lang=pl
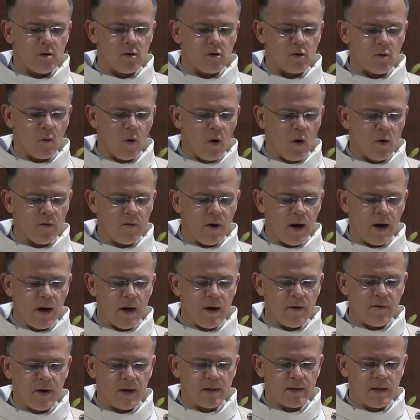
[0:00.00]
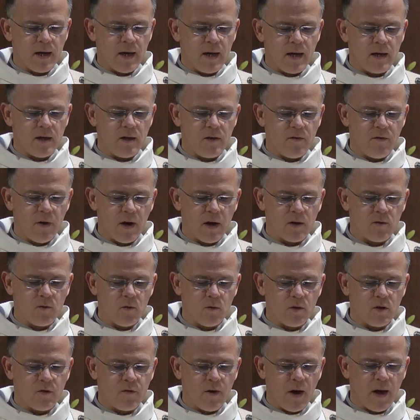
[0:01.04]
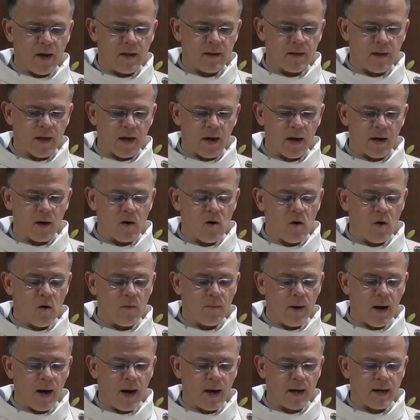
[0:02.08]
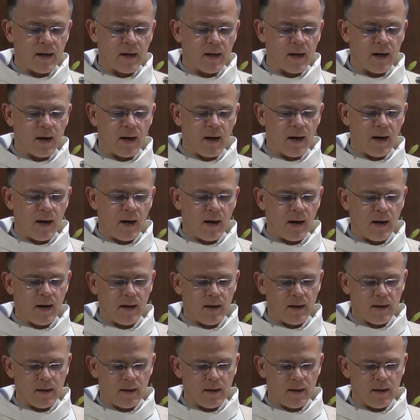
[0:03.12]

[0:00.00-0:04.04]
Słowa Ewangelii według świętego Marka.